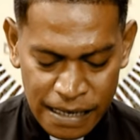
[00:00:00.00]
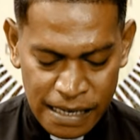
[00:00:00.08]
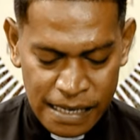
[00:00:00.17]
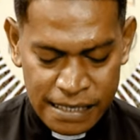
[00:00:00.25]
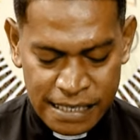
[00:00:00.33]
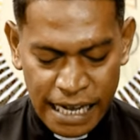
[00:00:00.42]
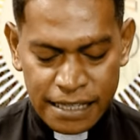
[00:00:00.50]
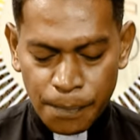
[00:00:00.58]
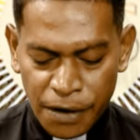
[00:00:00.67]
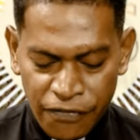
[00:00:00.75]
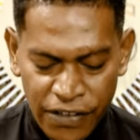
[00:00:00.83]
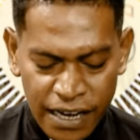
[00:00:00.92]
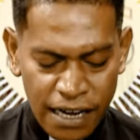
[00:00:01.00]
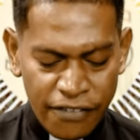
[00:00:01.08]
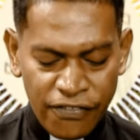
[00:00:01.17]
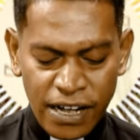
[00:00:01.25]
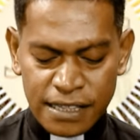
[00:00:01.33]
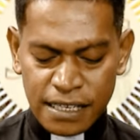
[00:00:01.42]
Se ita prefere na
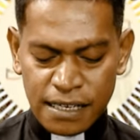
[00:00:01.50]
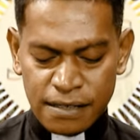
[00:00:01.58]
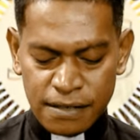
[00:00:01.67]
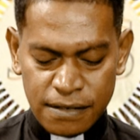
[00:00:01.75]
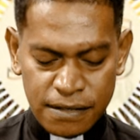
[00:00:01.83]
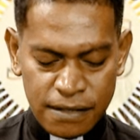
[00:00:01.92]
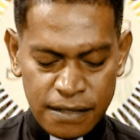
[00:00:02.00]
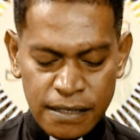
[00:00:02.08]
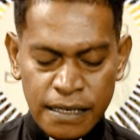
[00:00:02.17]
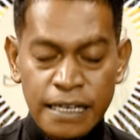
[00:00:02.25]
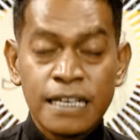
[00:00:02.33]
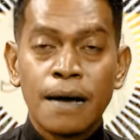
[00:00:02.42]
fatin, iha